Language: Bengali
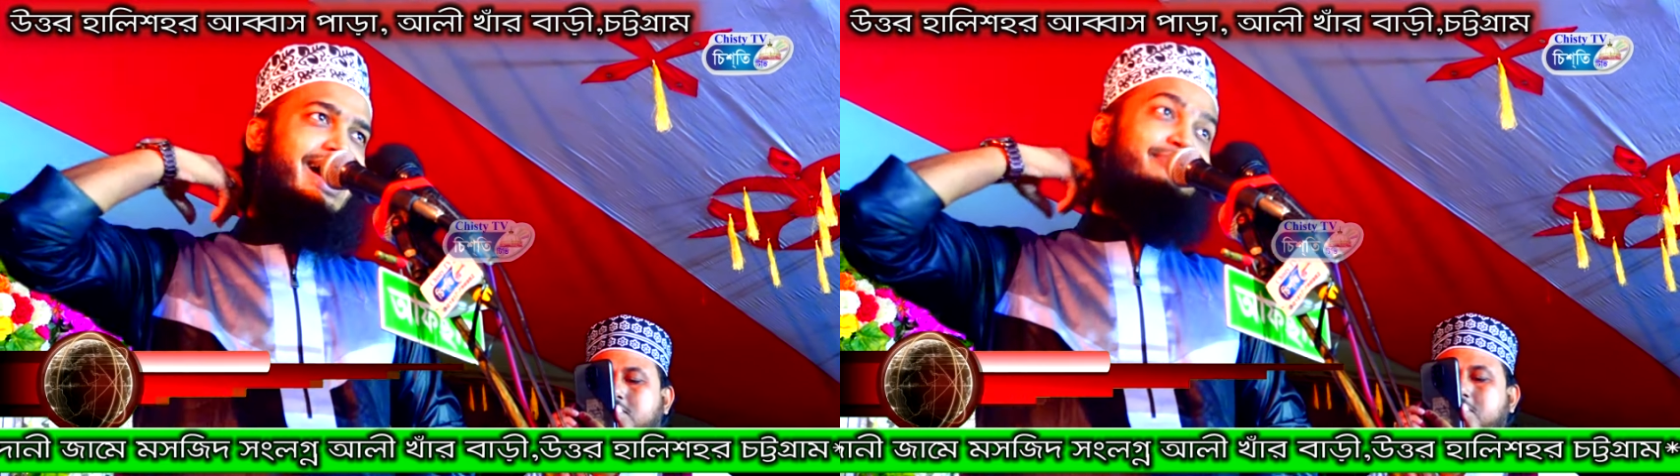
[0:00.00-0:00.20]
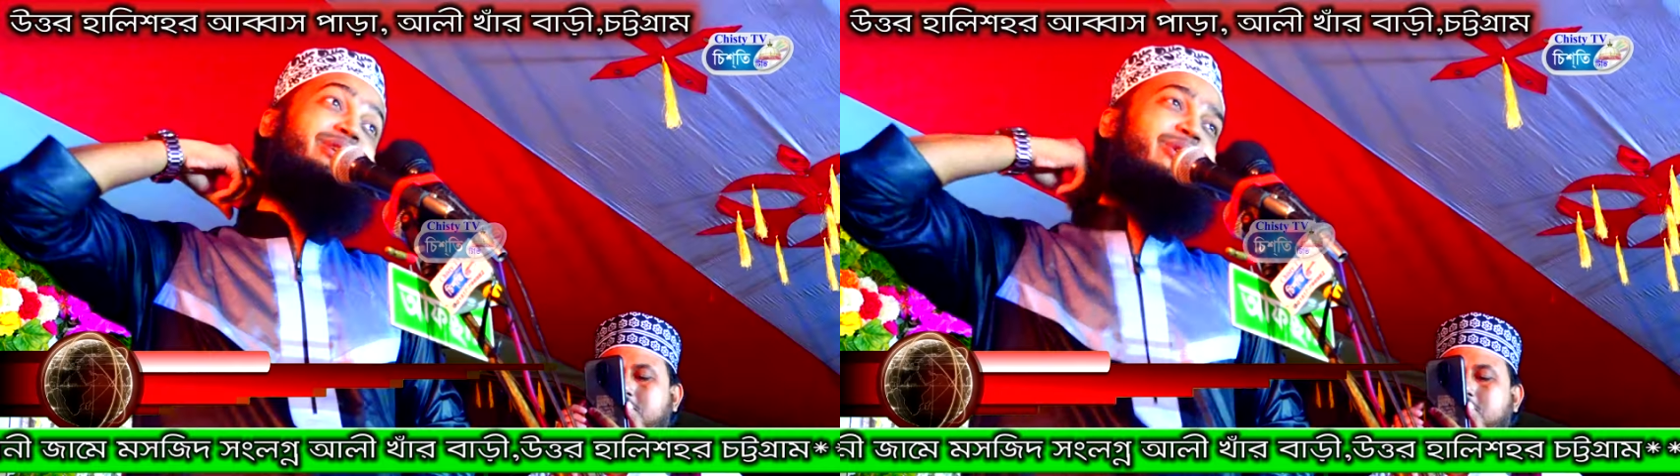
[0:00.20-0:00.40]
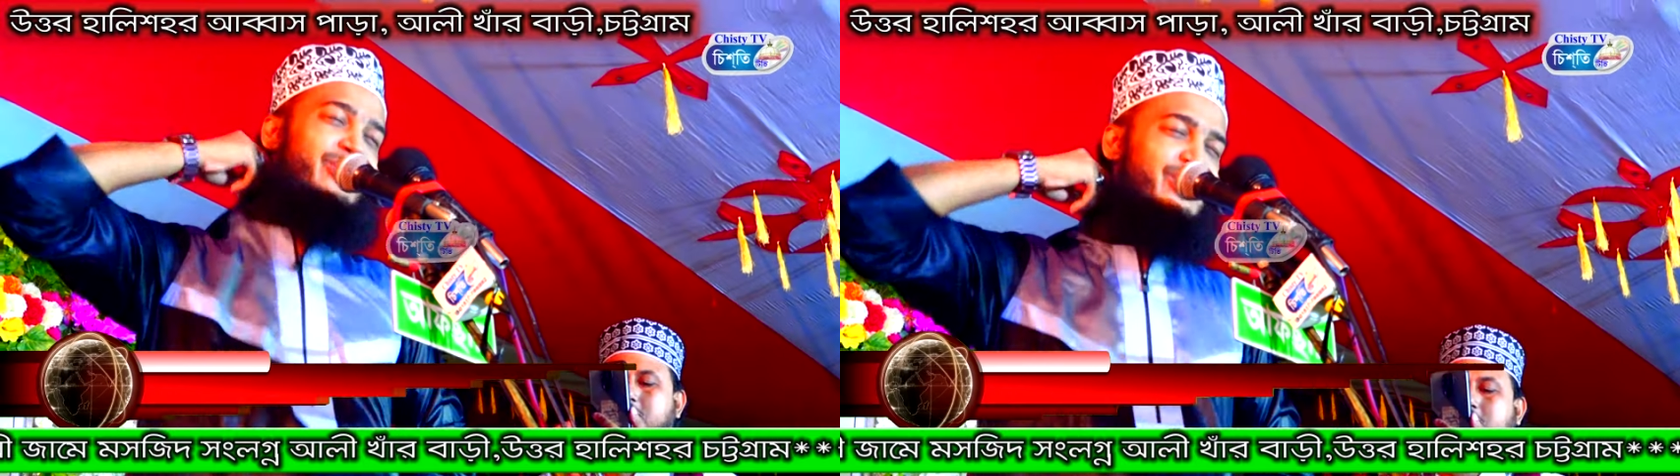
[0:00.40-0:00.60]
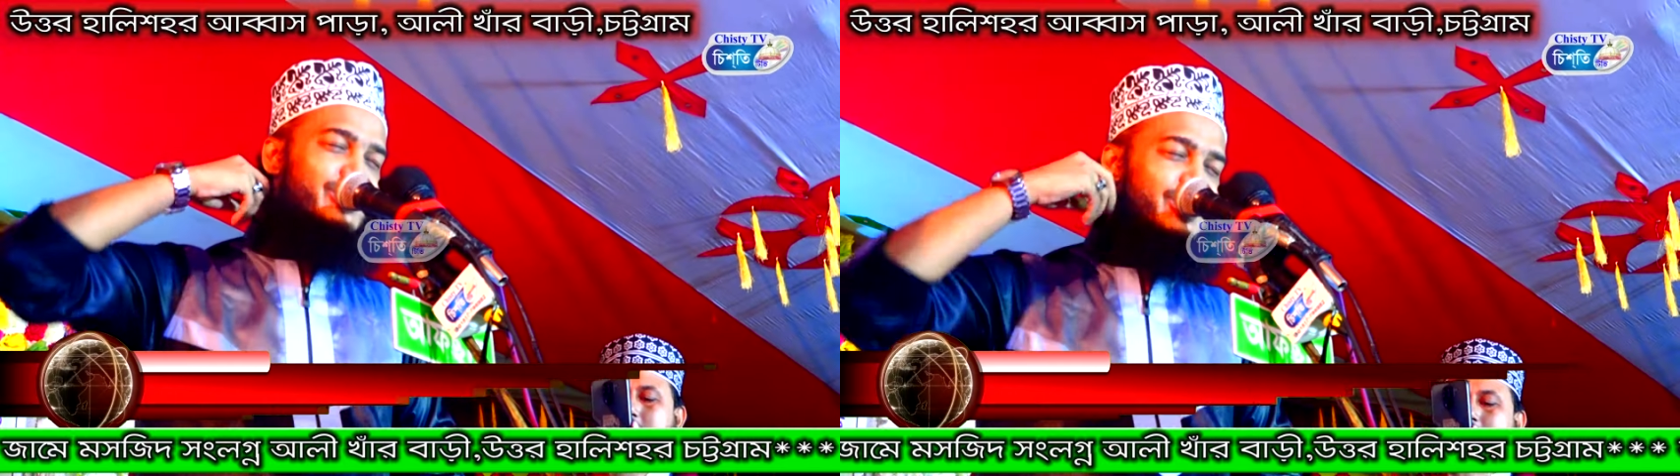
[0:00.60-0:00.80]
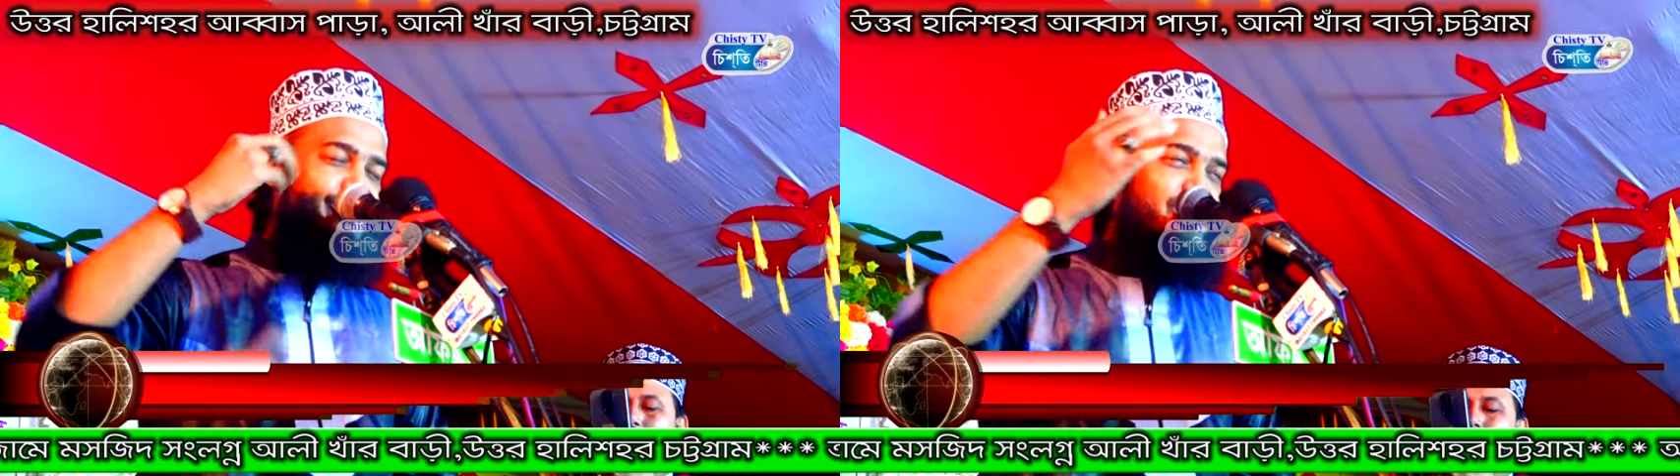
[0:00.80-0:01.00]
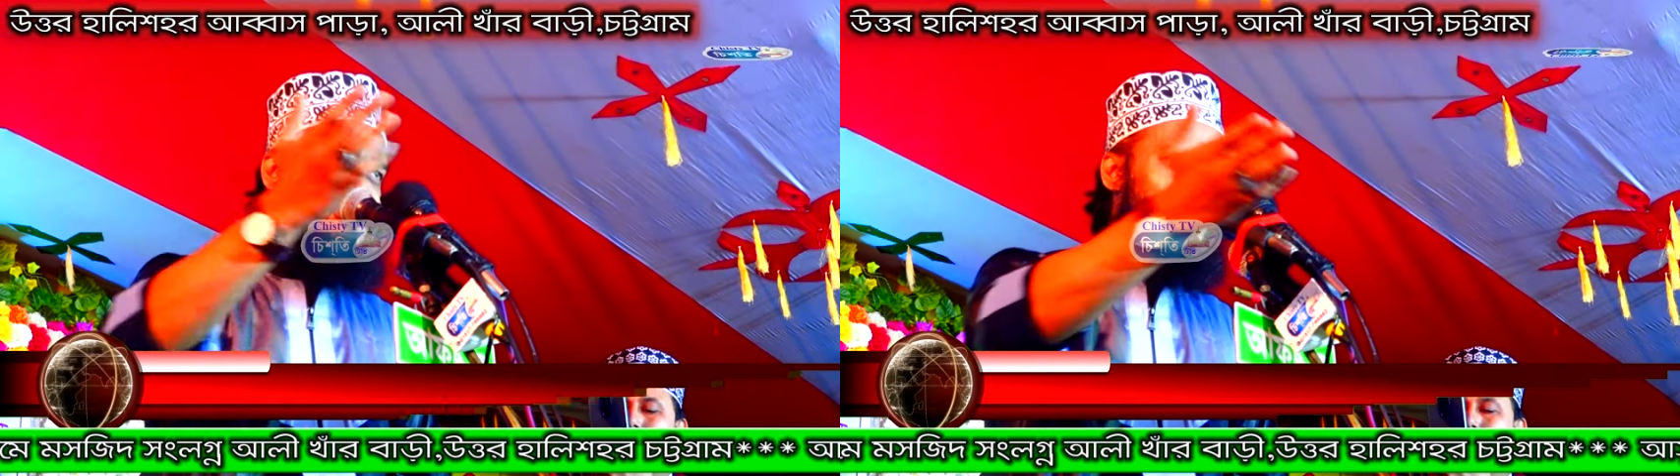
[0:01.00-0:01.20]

আমি ওই গ্রুপের